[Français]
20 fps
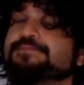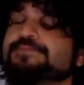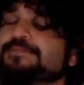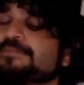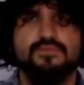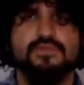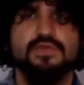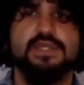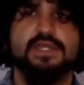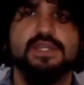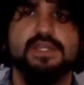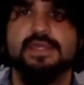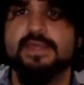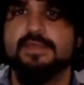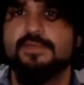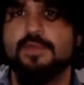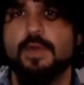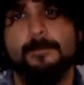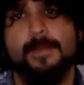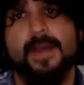de
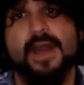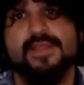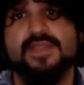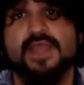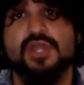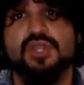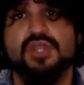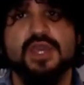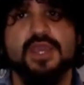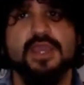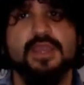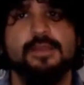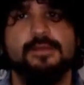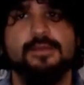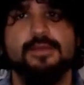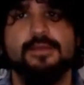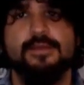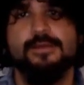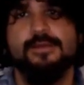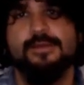cliquer sur
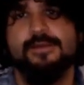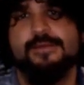partager,